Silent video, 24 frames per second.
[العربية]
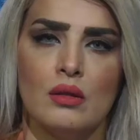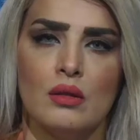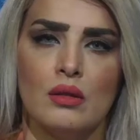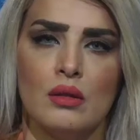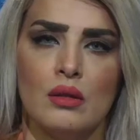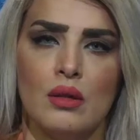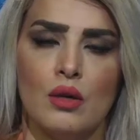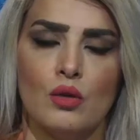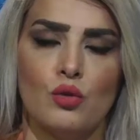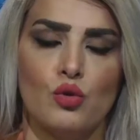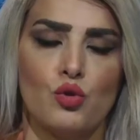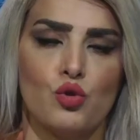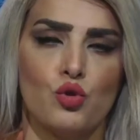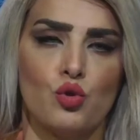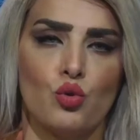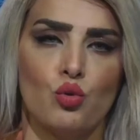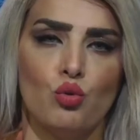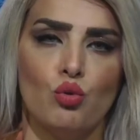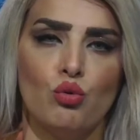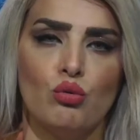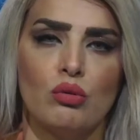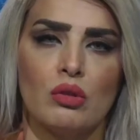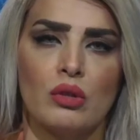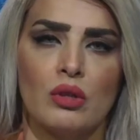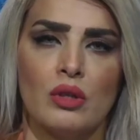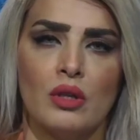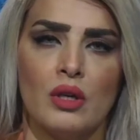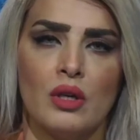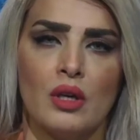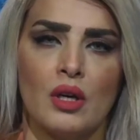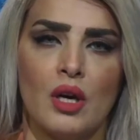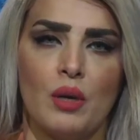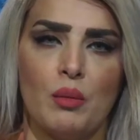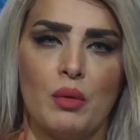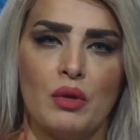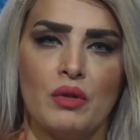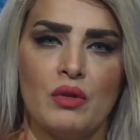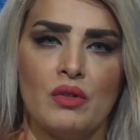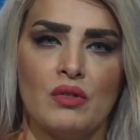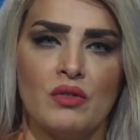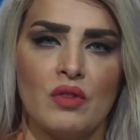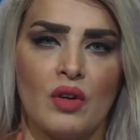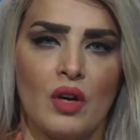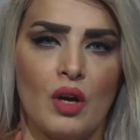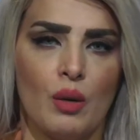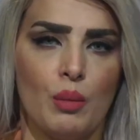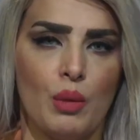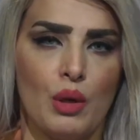اكو شروط لاقامه
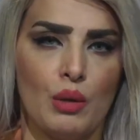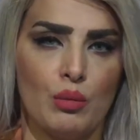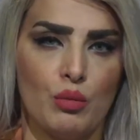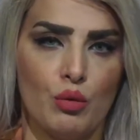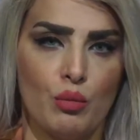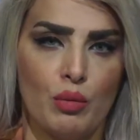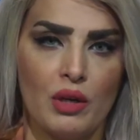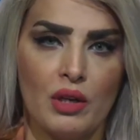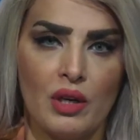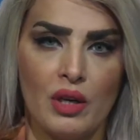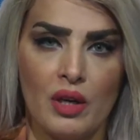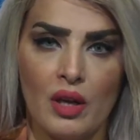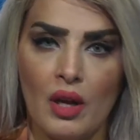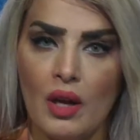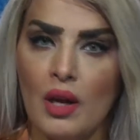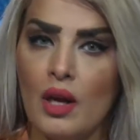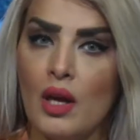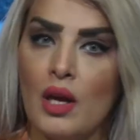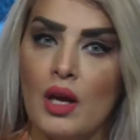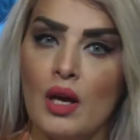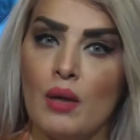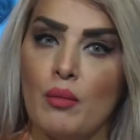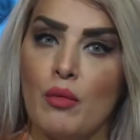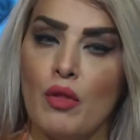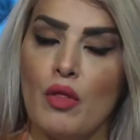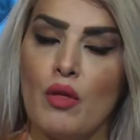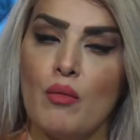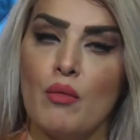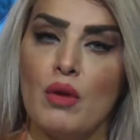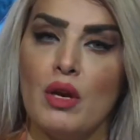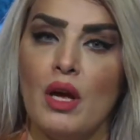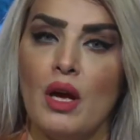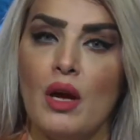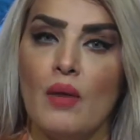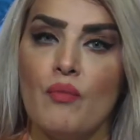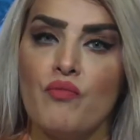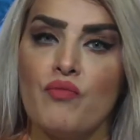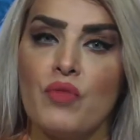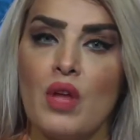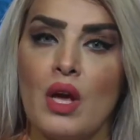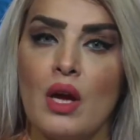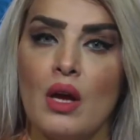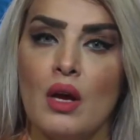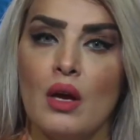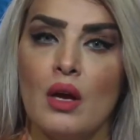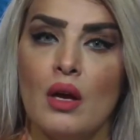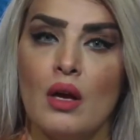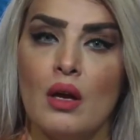انتخابات مبكره اللي هي من ضمنها
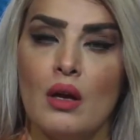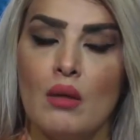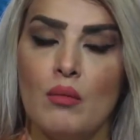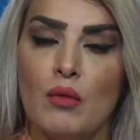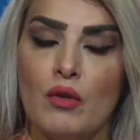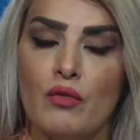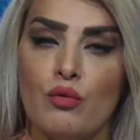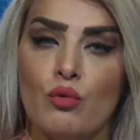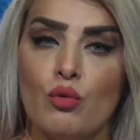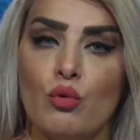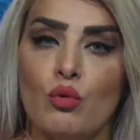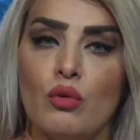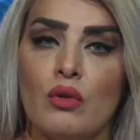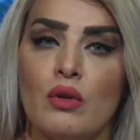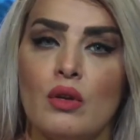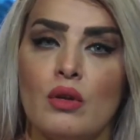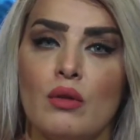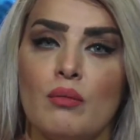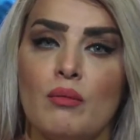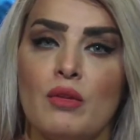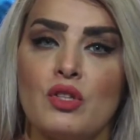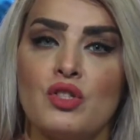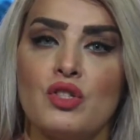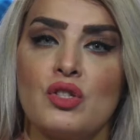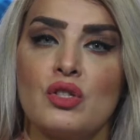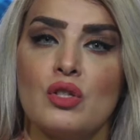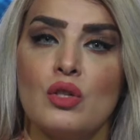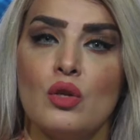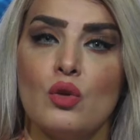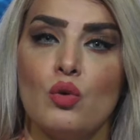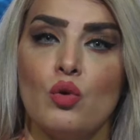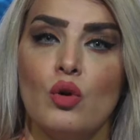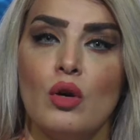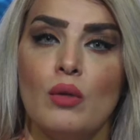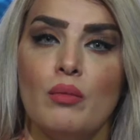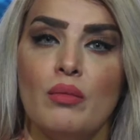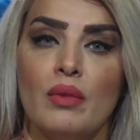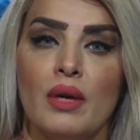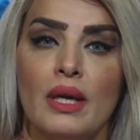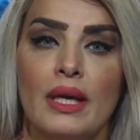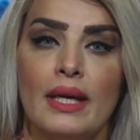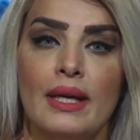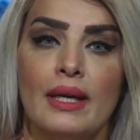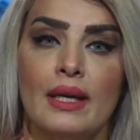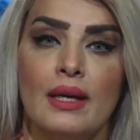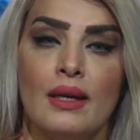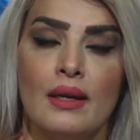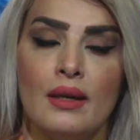المفروض مجلس النواب
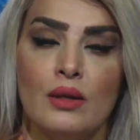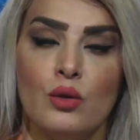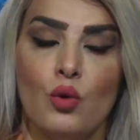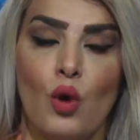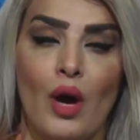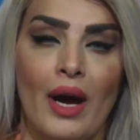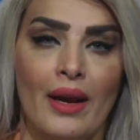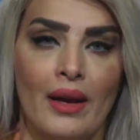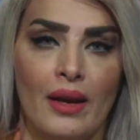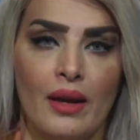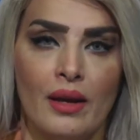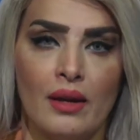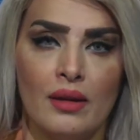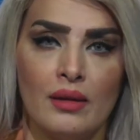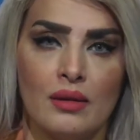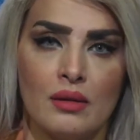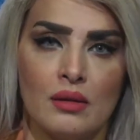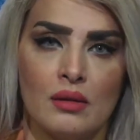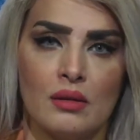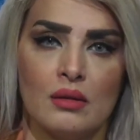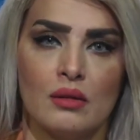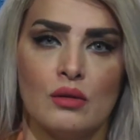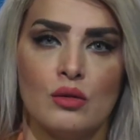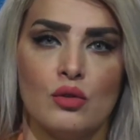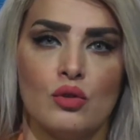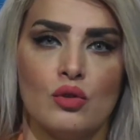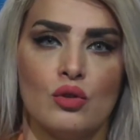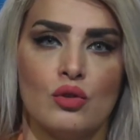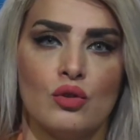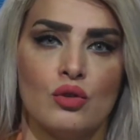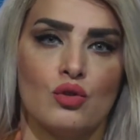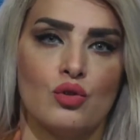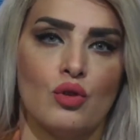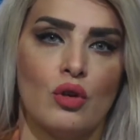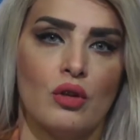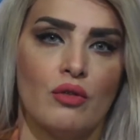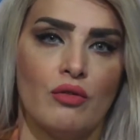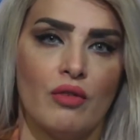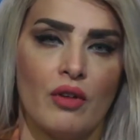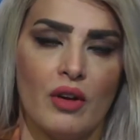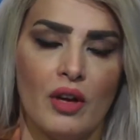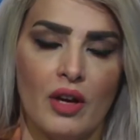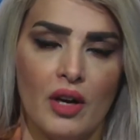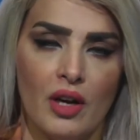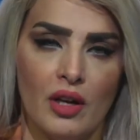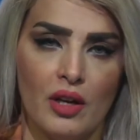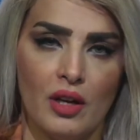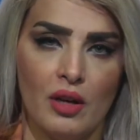يحل شلون
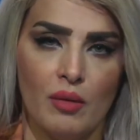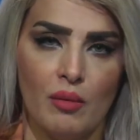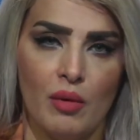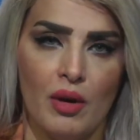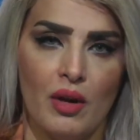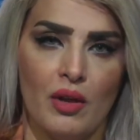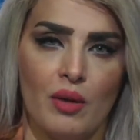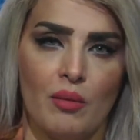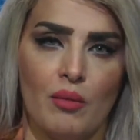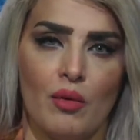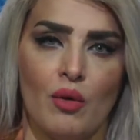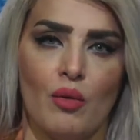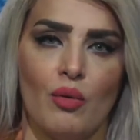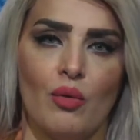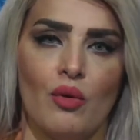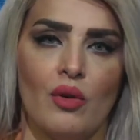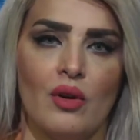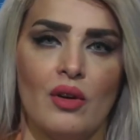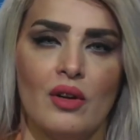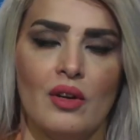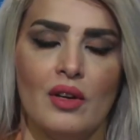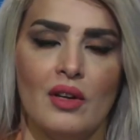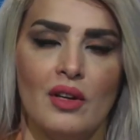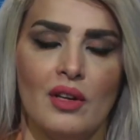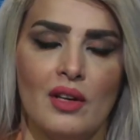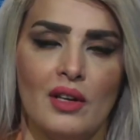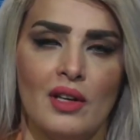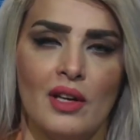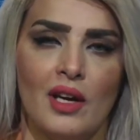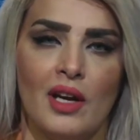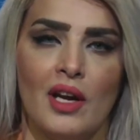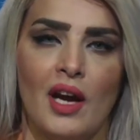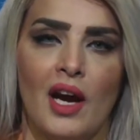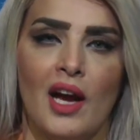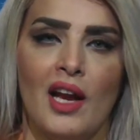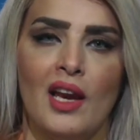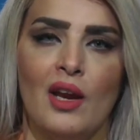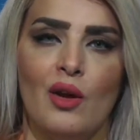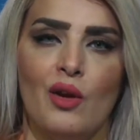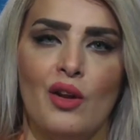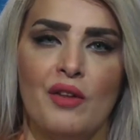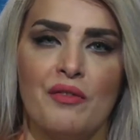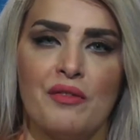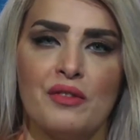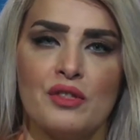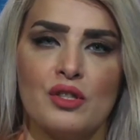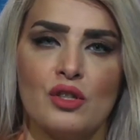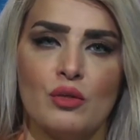فرحانين بهذا الموضوع يعني حلوا
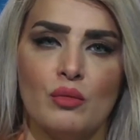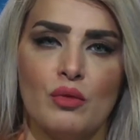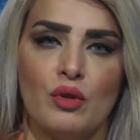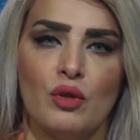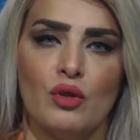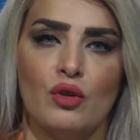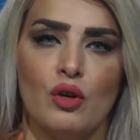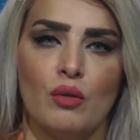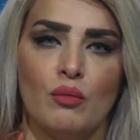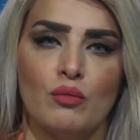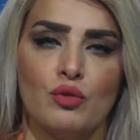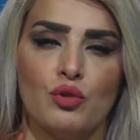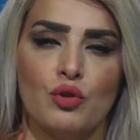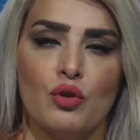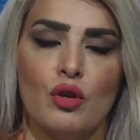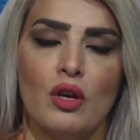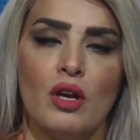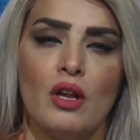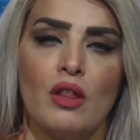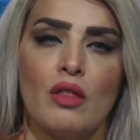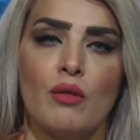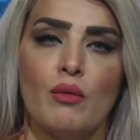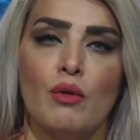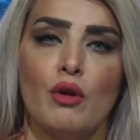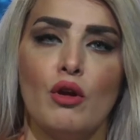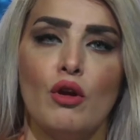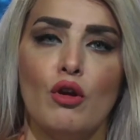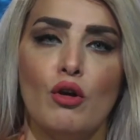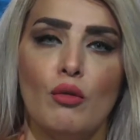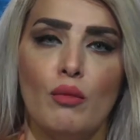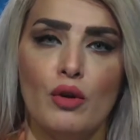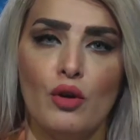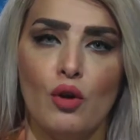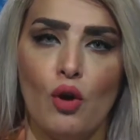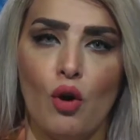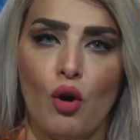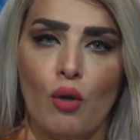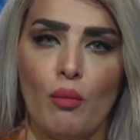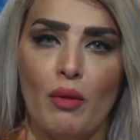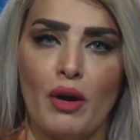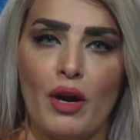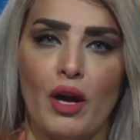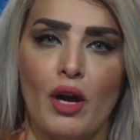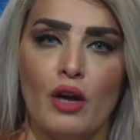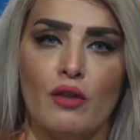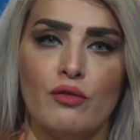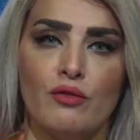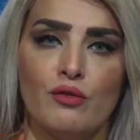نفسهم اليوم شنو اللي يظنونهم لهم انه هم
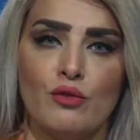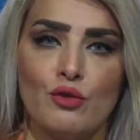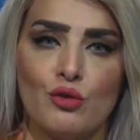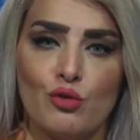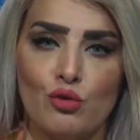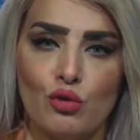راح يفوزون هم